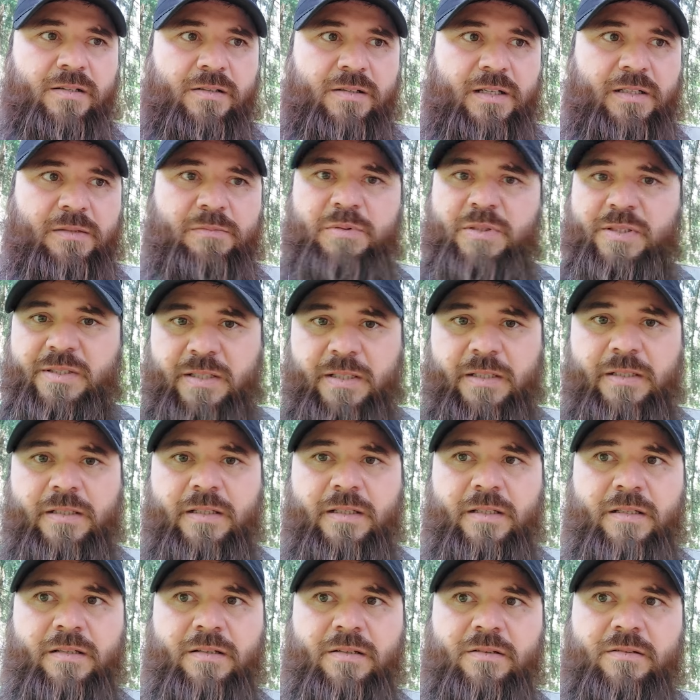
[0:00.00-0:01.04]
как бы
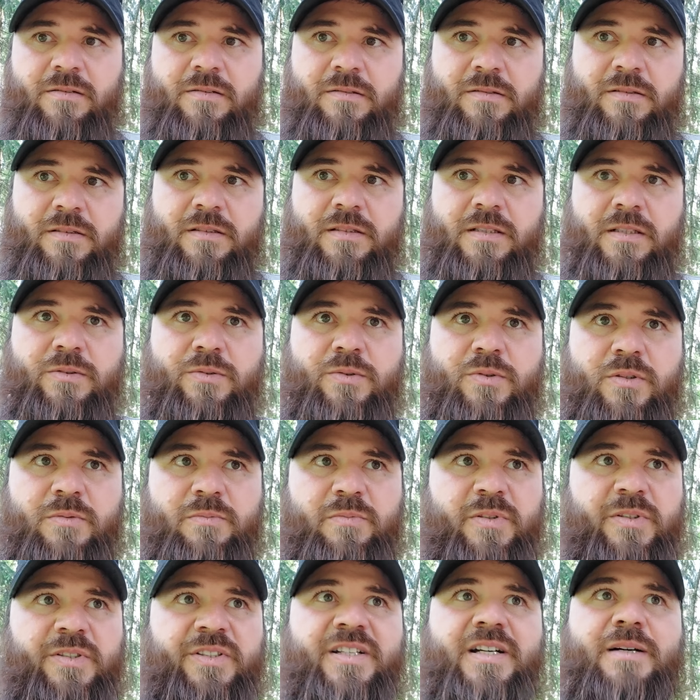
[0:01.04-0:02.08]
среды, э, который
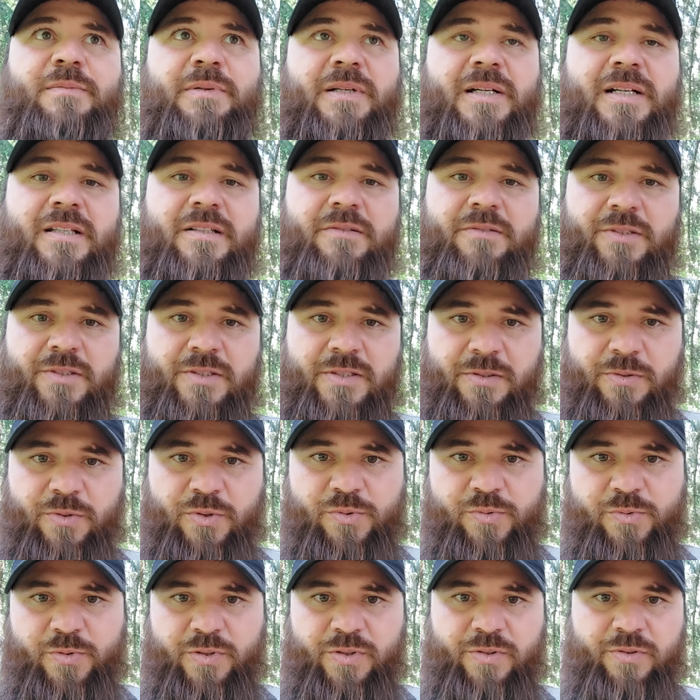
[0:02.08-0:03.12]
бы не обрадовался
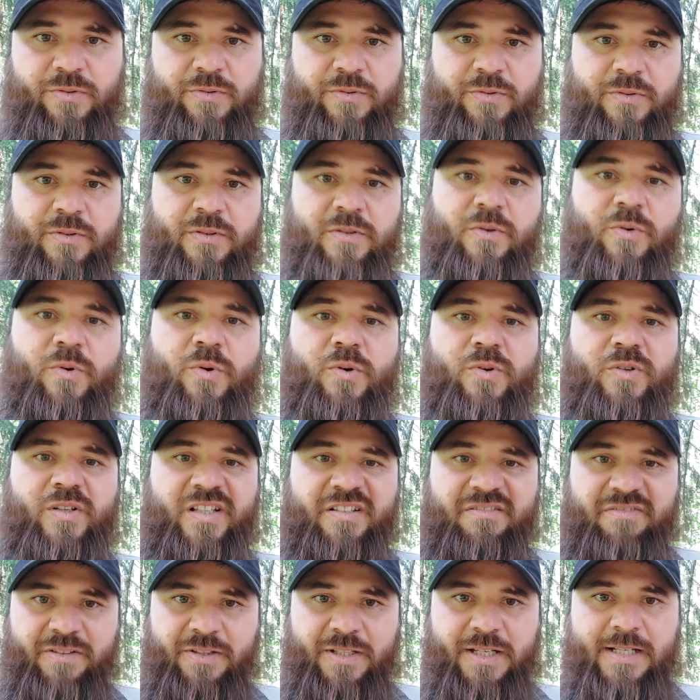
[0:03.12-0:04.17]
новостью о
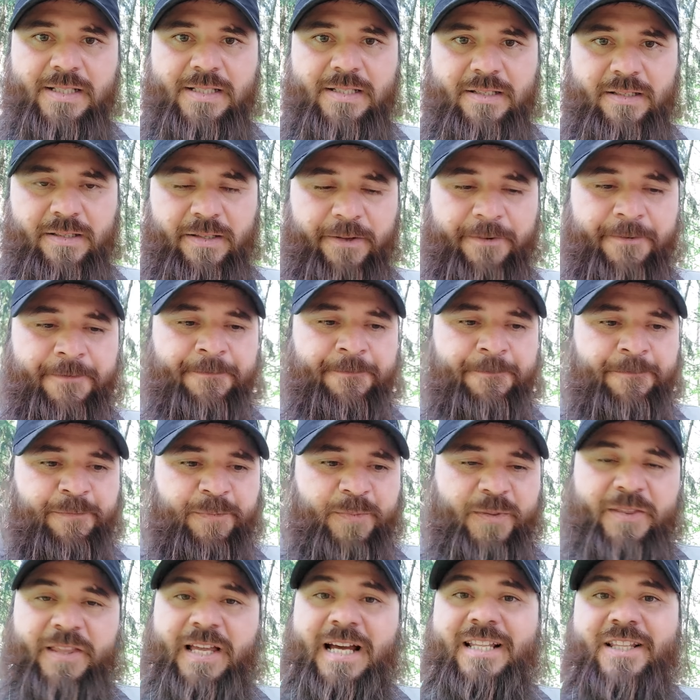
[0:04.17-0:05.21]
ликвидации
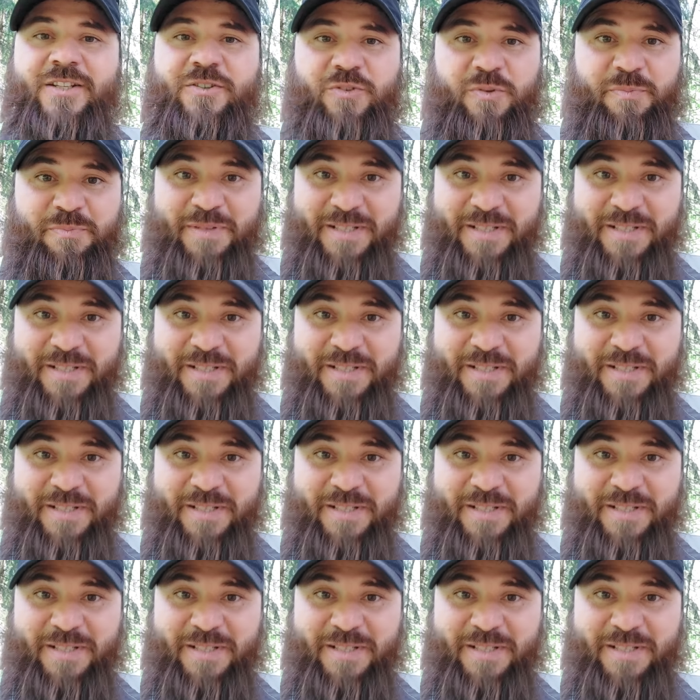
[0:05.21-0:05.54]
данного